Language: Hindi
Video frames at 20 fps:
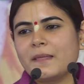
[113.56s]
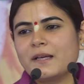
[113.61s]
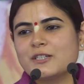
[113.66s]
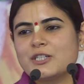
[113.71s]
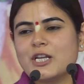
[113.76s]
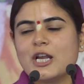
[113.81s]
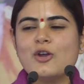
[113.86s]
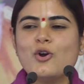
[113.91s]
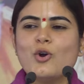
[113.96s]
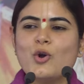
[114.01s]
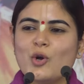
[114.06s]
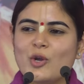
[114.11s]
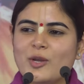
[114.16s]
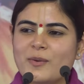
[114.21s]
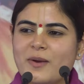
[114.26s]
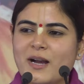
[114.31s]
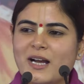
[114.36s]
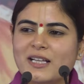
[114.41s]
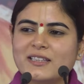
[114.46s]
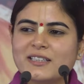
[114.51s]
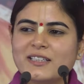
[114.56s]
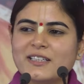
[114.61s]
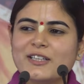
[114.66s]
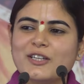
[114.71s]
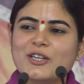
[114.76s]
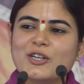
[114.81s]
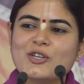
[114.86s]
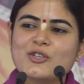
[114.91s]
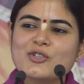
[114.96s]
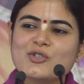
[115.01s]
चलो कोई बात
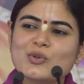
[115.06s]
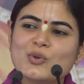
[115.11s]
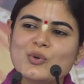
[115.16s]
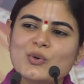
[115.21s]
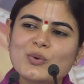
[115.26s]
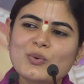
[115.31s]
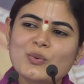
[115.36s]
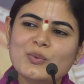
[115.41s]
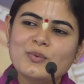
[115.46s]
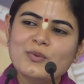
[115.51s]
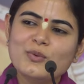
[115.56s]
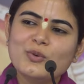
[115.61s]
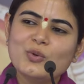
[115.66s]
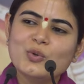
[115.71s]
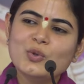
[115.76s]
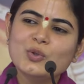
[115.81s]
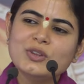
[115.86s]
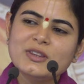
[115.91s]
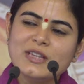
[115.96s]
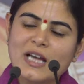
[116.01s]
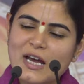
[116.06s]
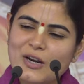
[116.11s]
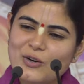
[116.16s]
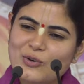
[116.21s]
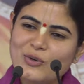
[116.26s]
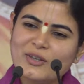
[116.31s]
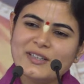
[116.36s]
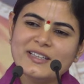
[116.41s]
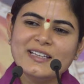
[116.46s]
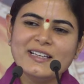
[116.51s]
नहीं सो so, कुत्ता
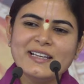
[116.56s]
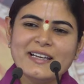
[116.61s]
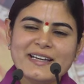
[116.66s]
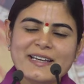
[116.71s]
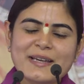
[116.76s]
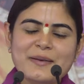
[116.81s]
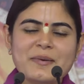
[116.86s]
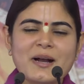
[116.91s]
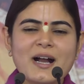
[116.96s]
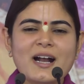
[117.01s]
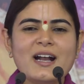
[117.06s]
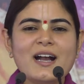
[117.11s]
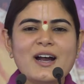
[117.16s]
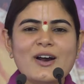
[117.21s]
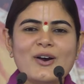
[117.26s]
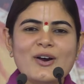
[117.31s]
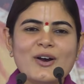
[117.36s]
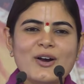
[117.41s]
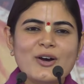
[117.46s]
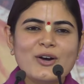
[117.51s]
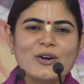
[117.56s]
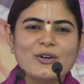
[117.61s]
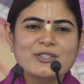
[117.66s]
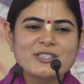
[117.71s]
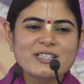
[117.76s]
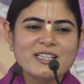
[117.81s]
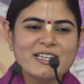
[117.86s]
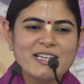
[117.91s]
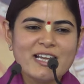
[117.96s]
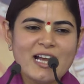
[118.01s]
रोटी लेके भागा और
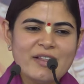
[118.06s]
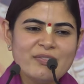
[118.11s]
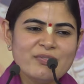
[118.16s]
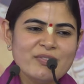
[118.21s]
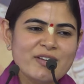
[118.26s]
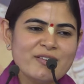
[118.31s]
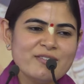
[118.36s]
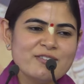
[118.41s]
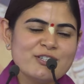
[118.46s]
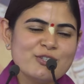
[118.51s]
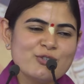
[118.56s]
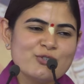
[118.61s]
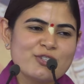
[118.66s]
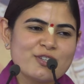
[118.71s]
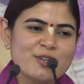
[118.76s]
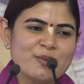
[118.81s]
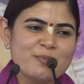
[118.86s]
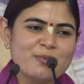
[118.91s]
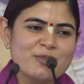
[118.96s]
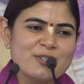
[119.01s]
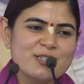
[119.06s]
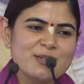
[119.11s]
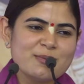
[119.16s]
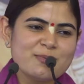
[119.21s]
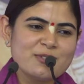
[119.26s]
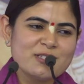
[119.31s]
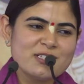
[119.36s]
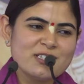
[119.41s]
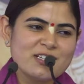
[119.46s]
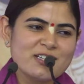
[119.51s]
श्री ज्ञान देव जी उसके पीछे
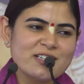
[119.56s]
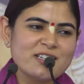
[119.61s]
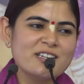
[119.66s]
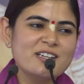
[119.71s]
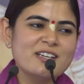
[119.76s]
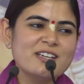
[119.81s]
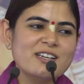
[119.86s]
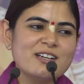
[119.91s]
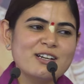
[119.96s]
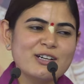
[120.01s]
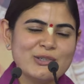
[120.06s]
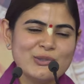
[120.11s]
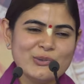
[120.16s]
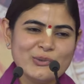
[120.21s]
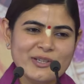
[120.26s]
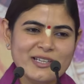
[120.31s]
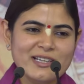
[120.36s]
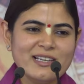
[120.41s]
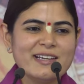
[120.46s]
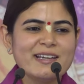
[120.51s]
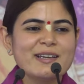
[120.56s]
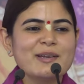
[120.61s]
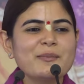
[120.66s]
पीछे घी की कटोरी लेके